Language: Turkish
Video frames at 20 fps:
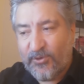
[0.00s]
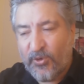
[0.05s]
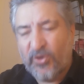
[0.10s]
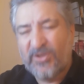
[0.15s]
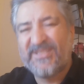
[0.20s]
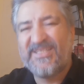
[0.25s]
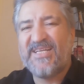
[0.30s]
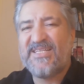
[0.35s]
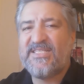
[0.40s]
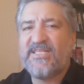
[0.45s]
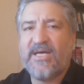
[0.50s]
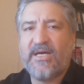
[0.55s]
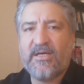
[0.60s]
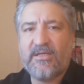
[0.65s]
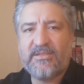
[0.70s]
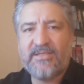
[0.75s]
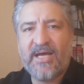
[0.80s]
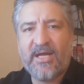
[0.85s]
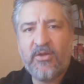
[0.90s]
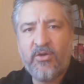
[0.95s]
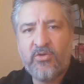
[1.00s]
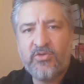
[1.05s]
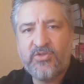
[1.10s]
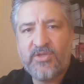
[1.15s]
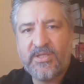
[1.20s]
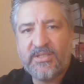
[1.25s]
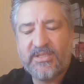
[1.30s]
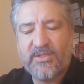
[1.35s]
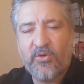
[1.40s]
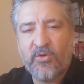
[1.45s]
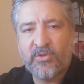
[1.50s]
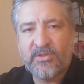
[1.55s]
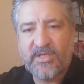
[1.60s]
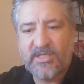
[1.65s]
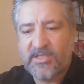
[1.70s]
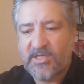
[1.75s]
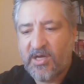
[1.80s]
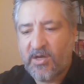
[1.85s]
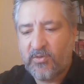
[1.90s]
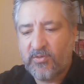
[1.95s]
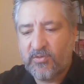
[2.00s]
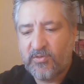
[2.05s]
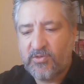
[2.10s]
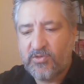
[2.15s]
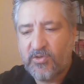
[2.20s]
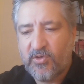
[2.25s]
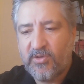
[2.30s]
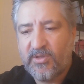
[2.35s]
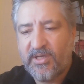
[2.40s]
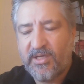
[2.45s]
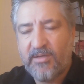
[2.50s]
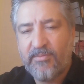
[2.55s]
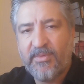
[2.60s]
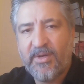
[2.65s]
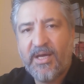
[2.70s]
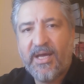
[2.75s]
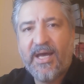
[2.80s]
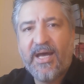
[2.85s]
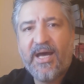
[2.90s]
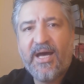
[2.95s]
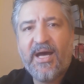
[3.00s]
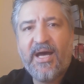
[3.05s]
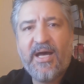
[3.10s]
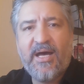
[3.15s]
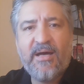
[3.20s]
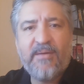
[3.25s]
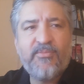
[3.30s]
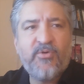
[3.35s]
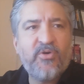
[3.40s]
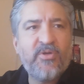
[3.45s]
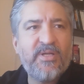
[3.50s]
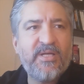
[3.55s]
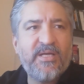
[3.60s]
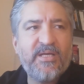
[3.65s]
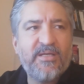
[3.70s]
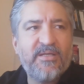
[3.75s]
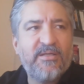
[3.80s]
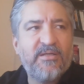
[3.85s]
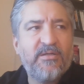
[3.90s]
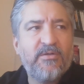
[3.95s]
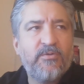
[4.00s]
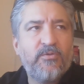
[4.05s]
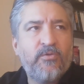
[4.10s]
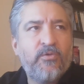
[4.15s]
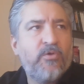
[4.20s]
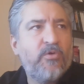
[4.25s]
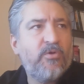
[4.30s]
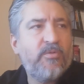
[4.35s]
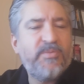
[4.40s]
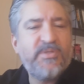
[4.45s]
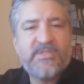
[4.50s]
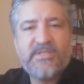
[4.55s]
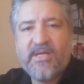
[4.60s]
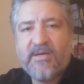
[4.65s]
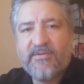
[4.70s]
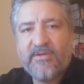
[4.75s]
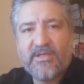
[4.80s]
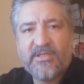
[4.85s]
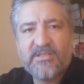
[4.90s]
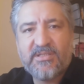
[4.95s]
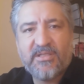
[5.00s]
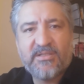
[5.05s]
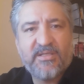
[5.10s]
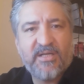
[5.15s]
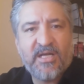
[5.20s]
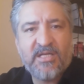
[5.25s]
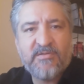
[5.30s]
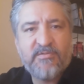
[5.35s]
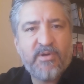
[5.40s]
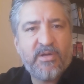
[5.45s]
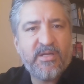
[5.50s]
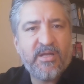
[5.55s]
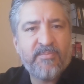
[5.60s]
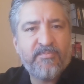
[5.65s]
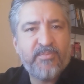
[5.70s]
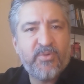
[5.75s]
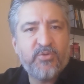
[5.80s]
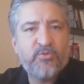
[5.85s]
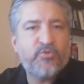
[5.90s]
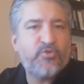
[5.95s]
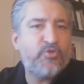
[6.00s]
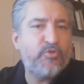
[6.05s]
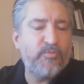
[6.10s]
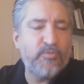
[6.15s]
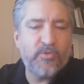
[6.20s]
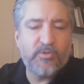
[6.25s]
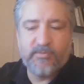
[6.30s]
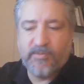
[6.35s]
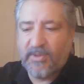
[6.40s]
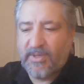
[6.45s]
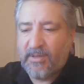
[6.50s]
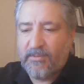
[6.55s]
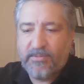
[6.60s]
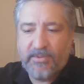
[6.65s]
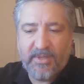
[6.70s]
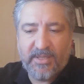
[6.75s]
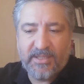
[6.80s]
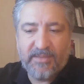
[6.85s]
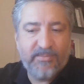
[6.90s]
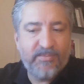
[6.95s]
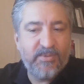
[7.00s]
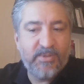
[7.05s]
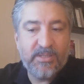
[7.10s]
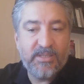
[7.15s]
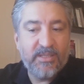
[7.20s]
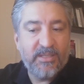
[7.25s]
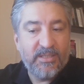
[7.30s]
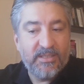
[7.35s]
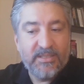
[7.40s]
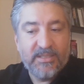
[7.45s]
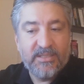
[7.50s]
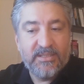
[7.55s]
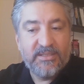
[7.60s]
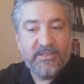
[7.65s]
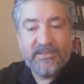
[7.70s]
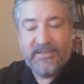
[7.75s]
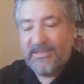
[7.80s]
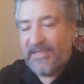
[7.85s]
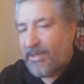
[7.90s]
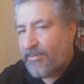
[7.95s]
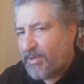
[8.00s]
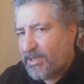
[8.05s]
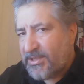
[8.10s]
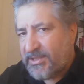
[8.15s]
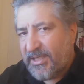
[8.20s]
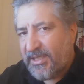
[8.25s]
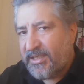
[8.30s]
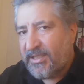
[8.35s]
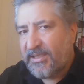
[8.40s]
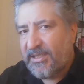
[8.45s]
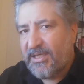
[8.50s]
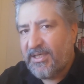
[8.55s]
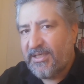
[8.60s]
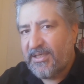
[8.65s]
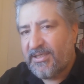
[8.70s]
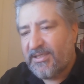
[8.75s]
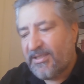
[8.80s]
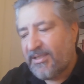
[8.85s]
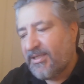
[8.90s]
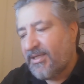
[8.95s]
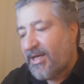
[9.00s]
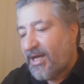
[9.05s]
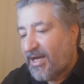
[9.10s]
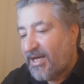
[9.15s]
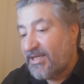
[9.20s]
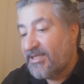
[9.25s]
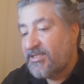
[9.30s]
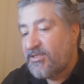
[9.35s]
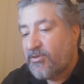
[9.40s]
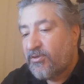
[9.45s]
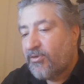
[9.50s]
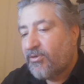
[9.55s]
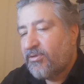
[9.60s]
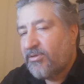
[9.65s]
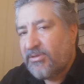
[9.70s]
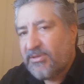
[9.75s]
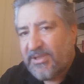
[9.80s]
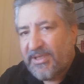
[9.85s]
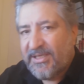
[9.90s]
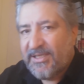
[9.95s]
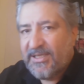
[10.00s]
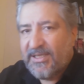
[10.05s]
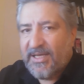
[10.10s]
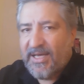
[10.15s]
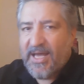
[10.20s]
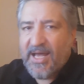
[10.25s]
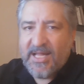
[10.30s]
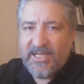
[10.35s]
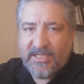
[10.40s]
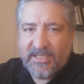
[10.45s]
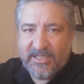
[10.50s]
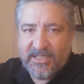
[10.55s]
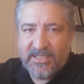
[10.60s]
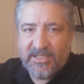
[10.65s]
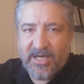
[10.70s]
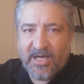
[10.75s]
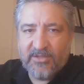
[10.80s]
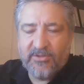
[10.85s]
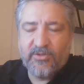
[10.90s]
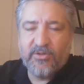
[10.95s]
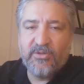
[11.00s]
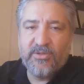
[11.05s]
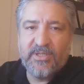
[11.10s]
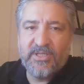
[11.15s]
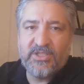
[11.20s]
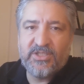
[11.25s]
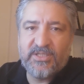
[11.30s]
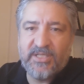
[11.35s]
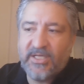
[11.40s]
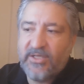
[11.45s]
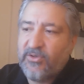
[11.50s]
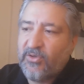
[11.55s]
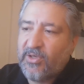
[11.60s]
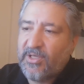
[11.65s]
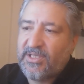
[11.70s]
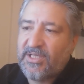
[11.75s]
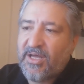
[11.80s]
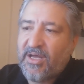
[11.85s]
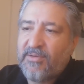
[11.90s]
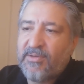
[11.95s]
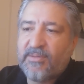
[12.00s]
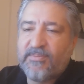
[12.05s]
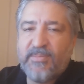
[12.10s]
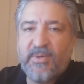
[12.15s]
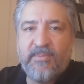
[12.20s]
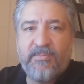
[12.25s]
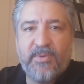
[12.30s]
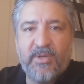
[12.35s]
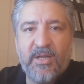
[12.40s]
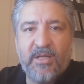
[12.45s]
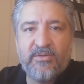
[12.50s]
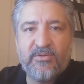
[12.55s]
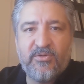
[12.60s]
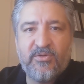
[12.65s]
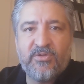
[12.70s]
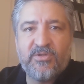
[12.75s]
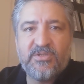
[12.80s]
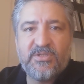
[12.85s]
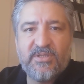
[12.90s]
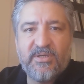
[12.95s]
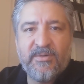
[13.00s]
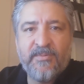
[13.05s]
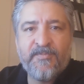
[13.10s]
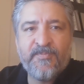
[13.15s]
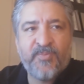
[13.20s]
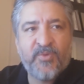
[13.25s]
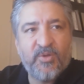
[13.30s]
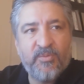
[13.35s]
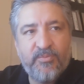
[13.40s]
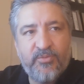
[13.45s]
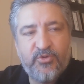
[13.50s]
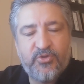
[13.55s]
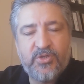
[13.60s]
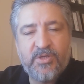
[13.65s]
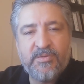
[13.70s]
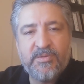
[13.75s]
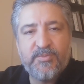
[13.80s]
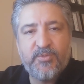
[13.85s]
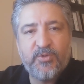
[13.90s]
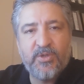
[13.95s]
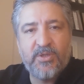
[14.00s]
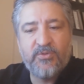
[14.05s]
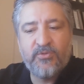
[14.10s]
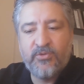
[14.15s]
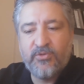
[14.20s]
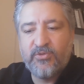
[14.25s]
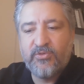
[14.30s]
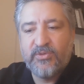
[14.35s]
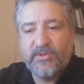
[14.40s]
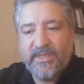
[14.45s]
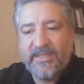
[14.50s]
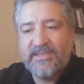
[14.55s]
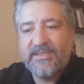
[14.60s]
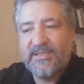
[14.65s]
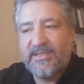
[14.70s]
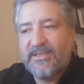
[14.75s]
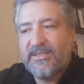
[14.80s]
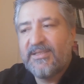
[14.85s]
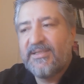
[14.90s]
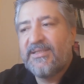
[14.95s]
orta saha yani öncelikle orta saha olduğunu söyleyelim. Ha böyle yo biz devre arasında transfer yapmayı düşünmüyoruz falan filan gibi demeçlere de hazır olun. Eldeki kadroyla işte yola devam etmeyi planlıyoruz. Bütçemiz buna uygun değil